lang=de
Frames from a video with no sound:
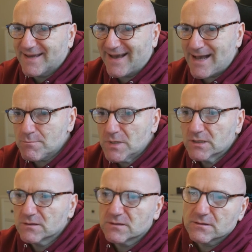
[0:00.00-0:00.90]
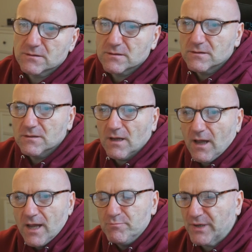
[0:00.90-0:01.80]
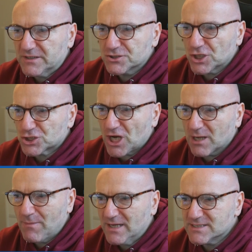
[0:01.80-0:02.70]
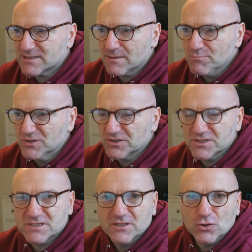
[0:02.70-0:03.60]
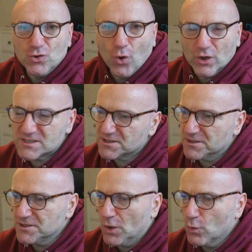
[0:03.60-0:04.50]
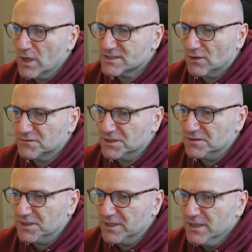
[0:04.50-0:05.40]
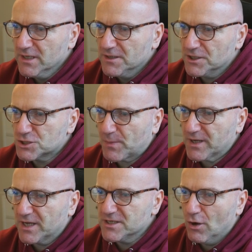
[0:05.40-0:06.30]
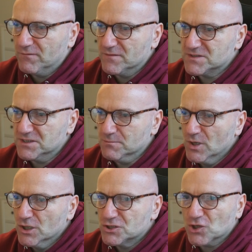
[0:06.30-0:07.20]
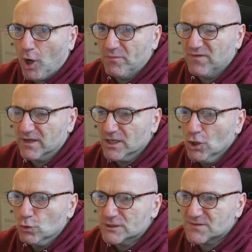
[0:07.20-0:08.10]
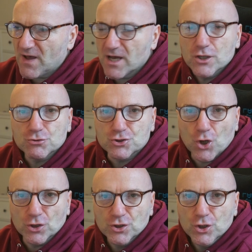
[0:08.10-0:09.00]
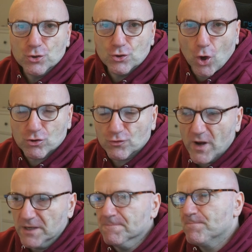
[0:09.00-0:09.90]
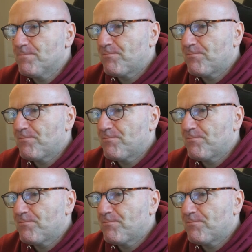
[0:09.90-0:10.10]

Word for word: kam ein britischer Schachmeister Mitte des 19. Jahrhunderts auf die Idee, den Springer hier auf F7 zu opfern, und zwar John Cochrane.